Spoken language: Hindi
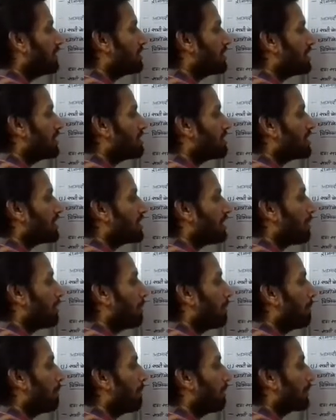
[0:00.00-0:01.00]
जज
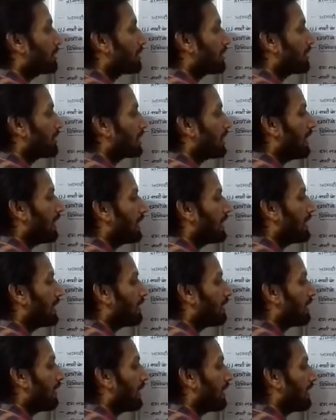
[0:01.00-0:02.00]
पत्रकार
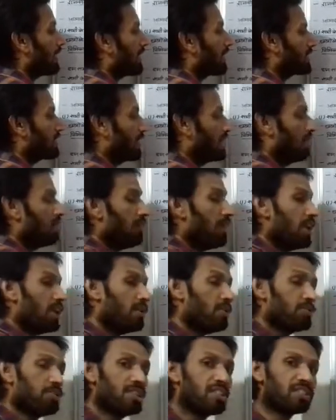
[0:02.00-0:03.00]
कार्यकर्ता
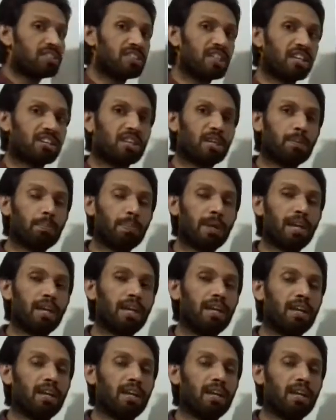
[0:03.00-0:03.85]
जिस क्षेत्र पे